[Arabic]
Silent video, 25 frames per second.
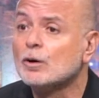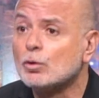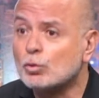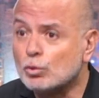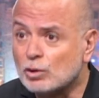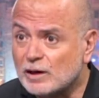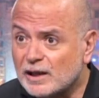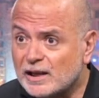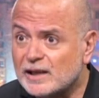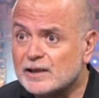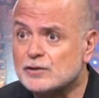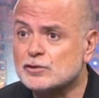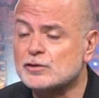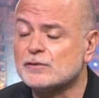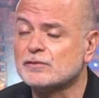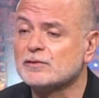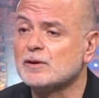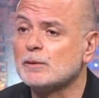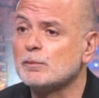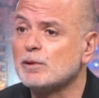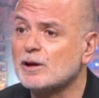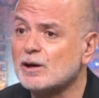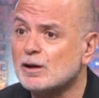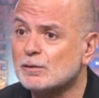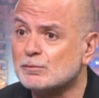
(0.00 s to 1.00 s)
ولهيك
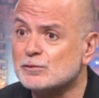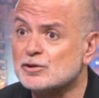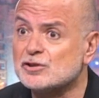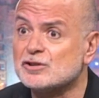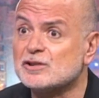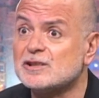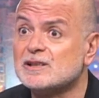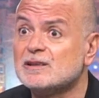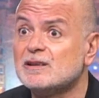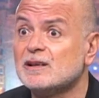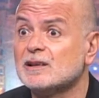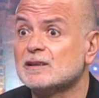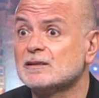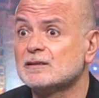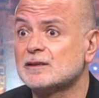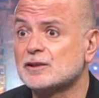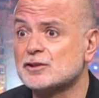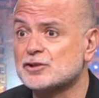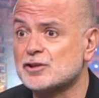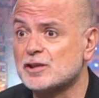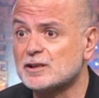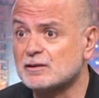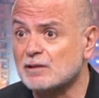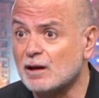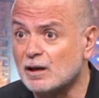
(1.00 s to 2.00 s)
شفنا برامج جديده
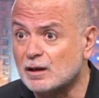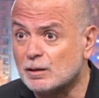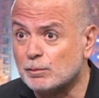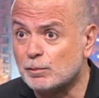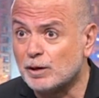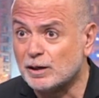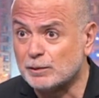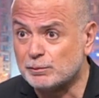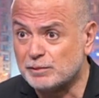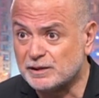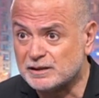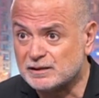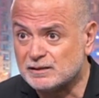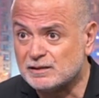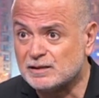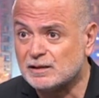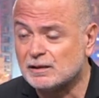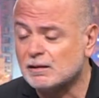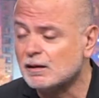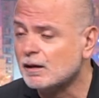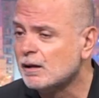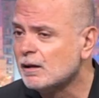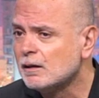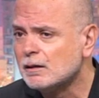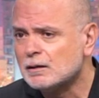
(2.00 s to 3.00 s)
انتاجات اكبر
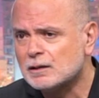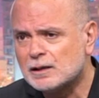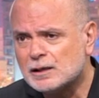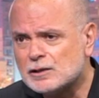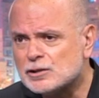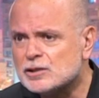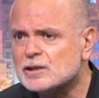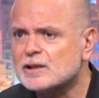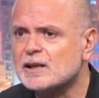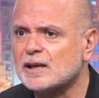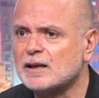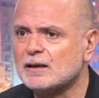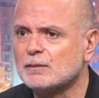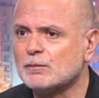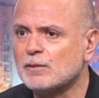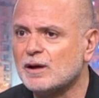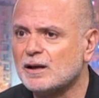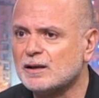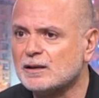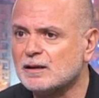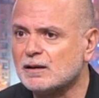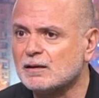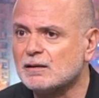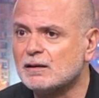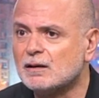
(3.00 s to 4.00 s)
بكثير كل شيء كان
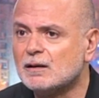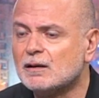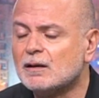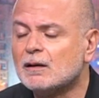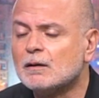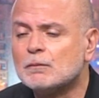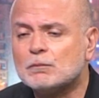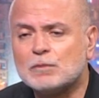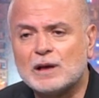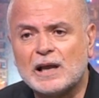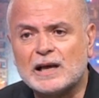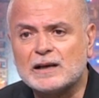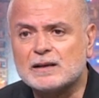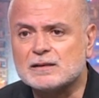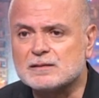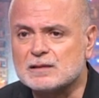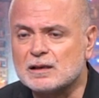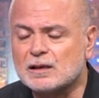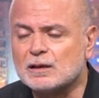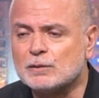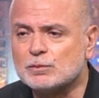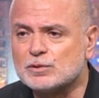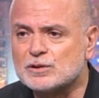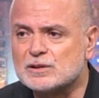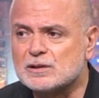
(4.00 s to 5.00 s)
مغير بالعكس
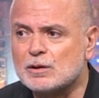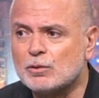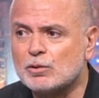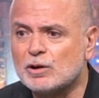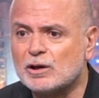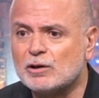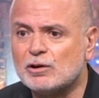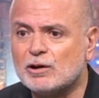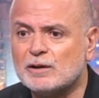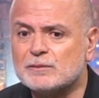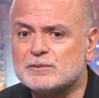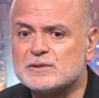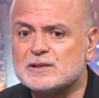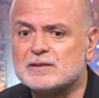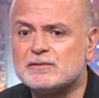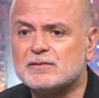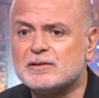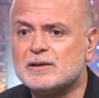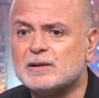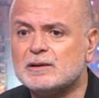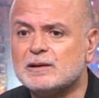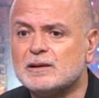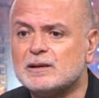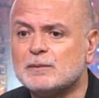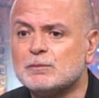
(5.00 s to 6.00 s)
انا بتصور الام تي
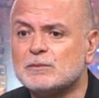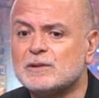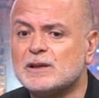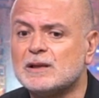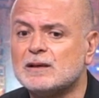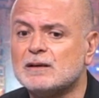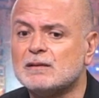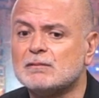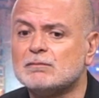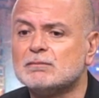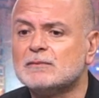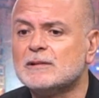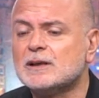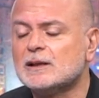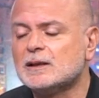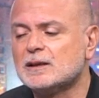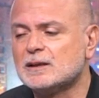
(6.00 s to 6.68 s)
في يمكن